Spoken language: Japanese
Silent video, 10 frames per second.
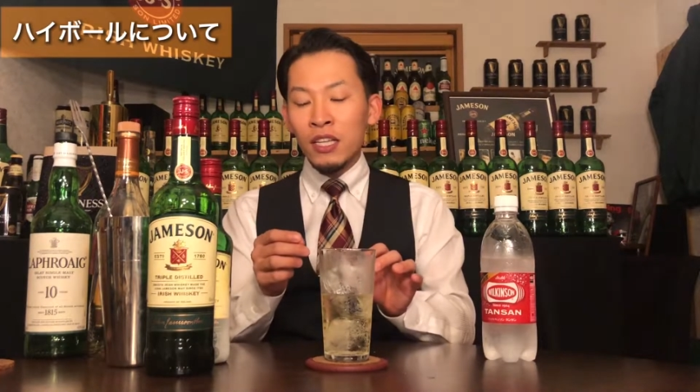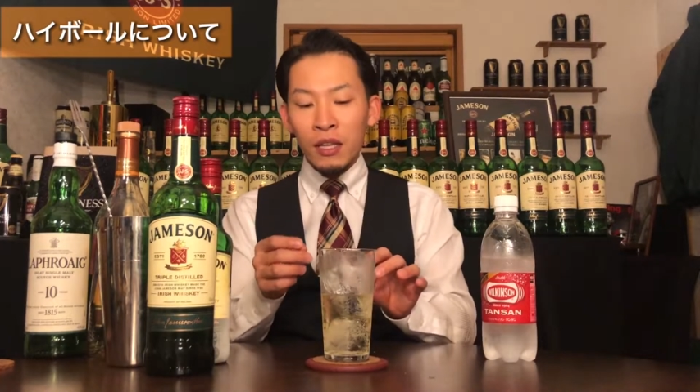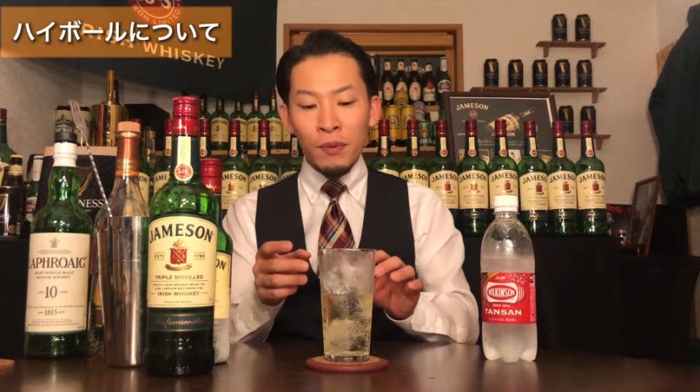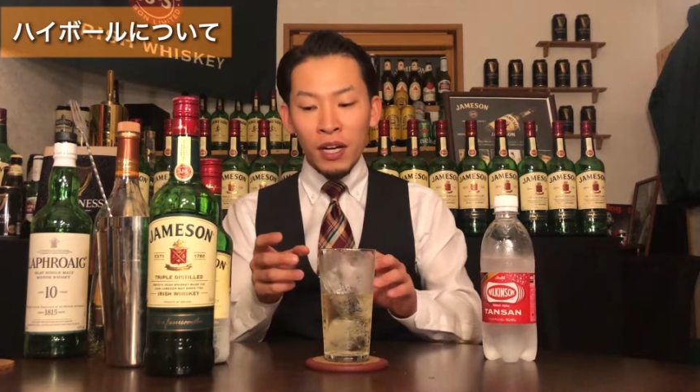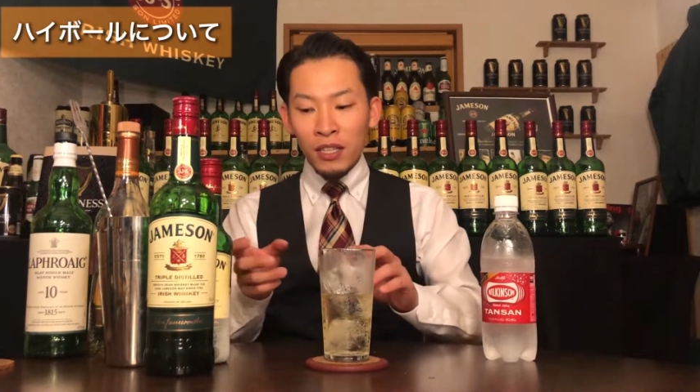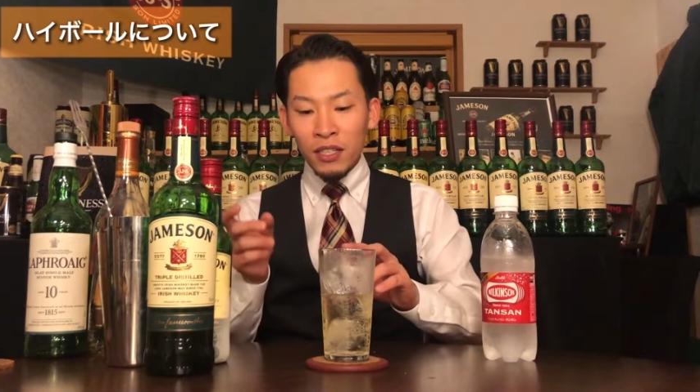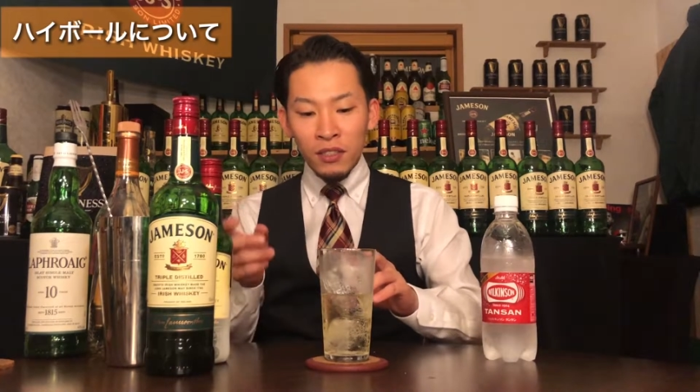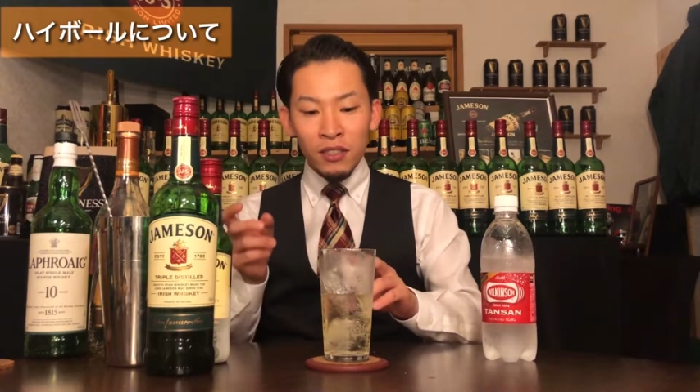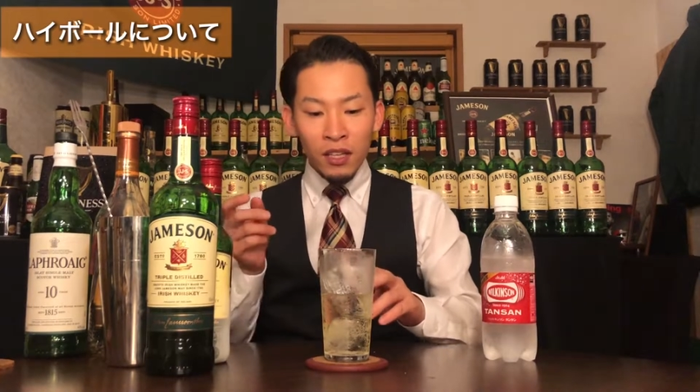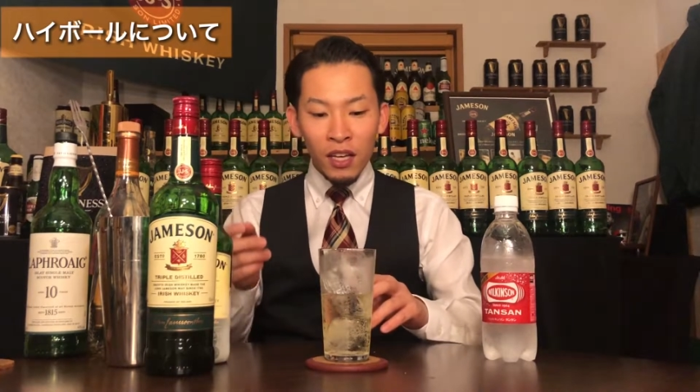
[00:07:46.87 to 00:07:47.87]
手間がな
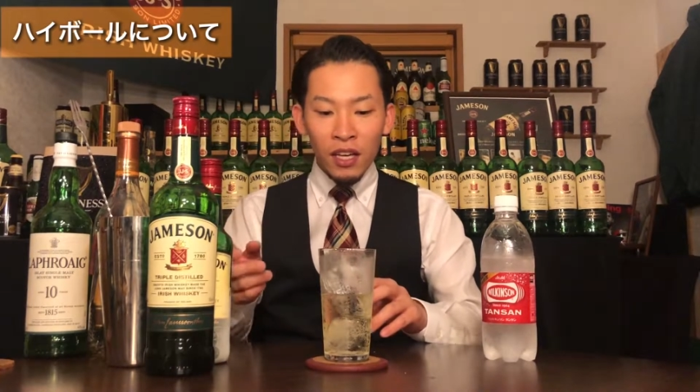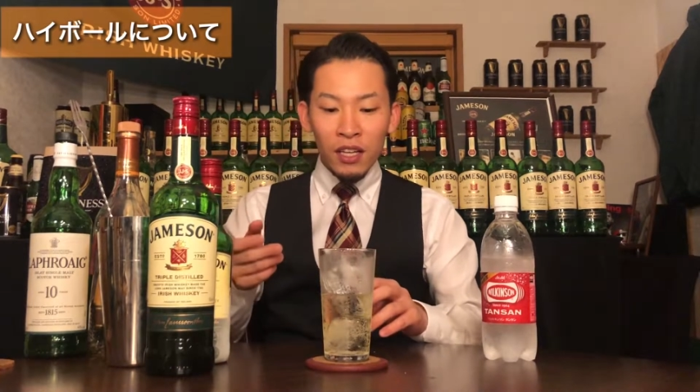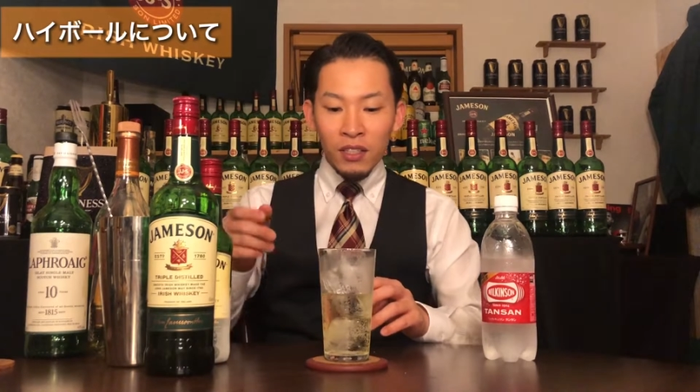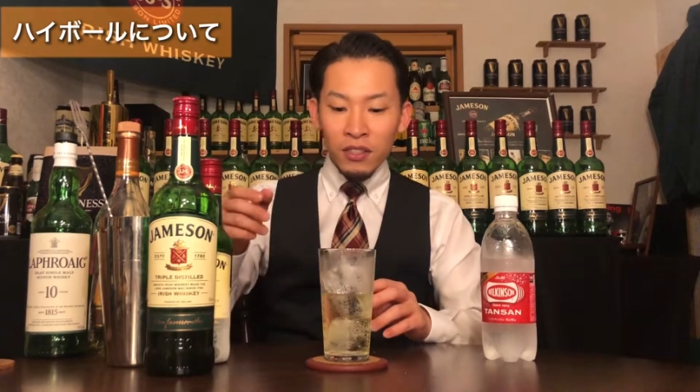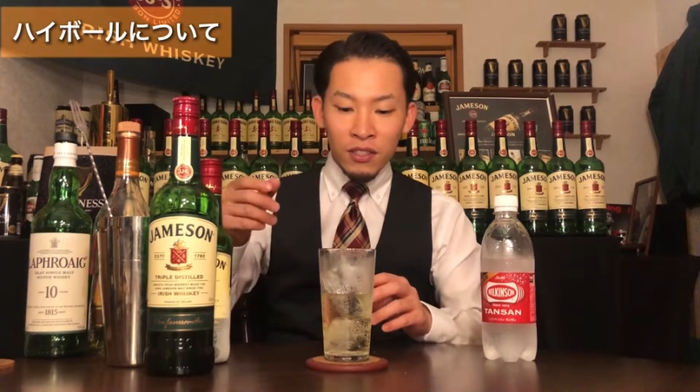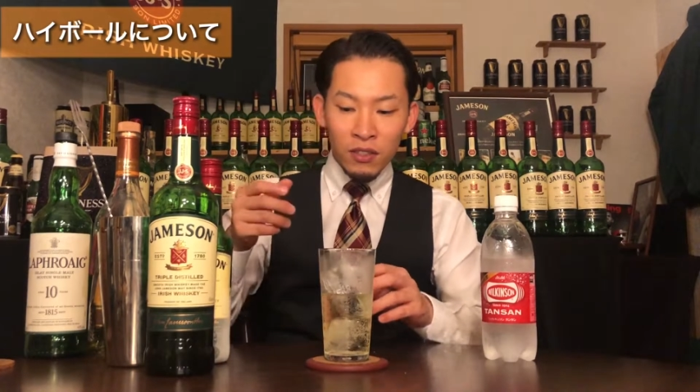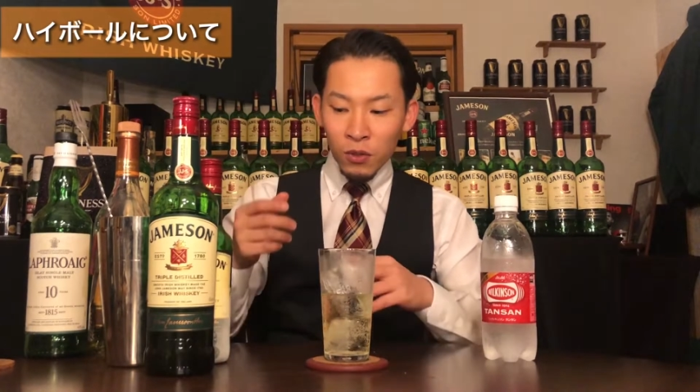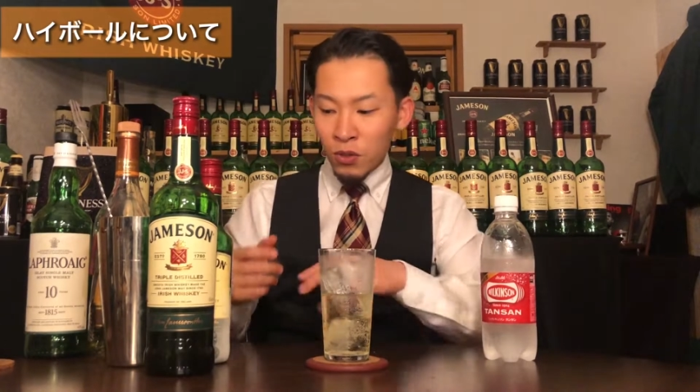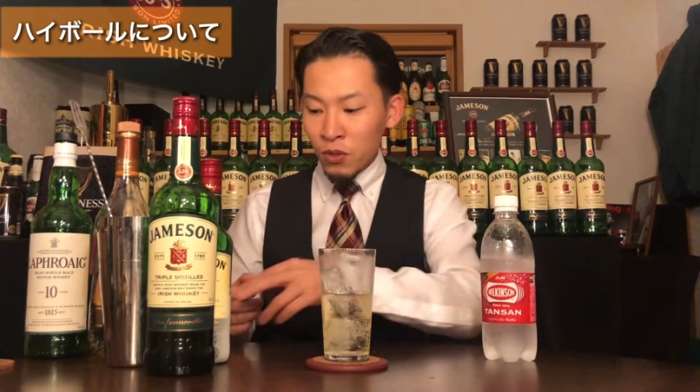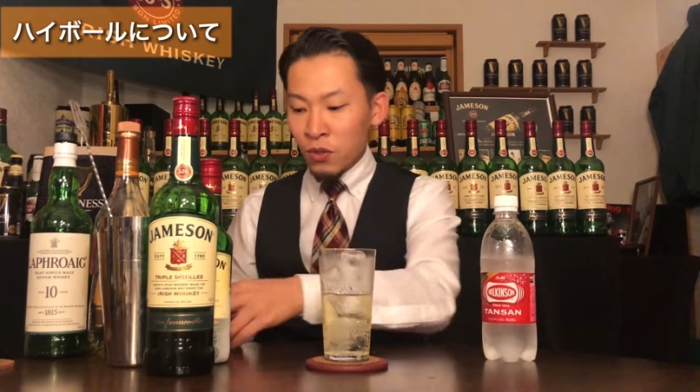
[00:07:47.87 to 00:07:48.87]
くて
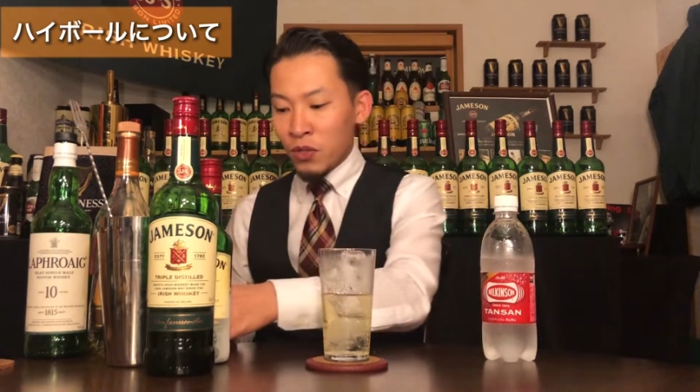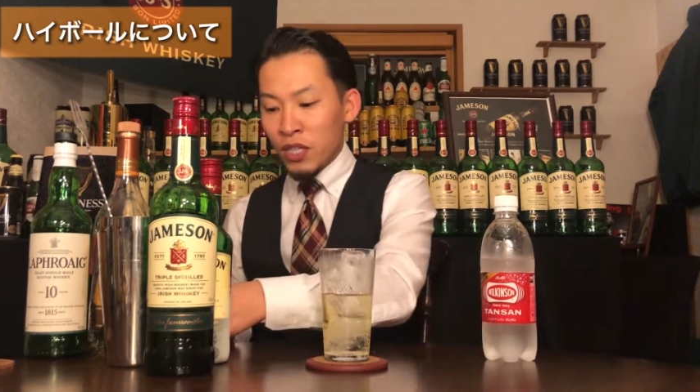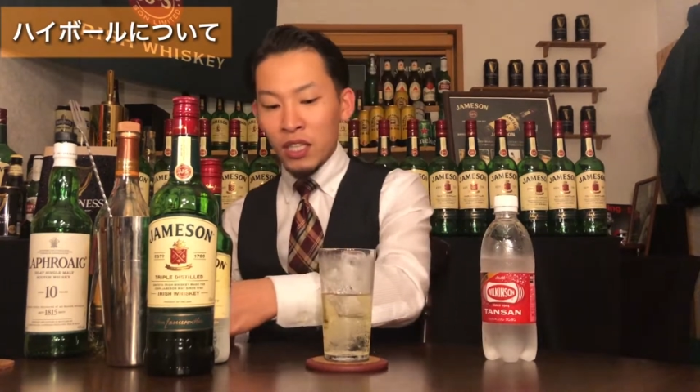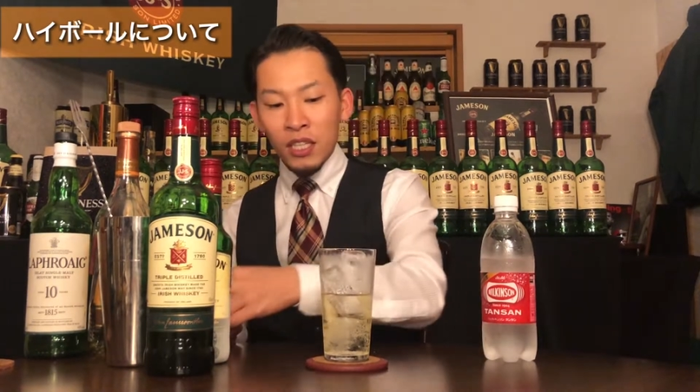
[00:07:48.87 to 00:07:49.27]
注い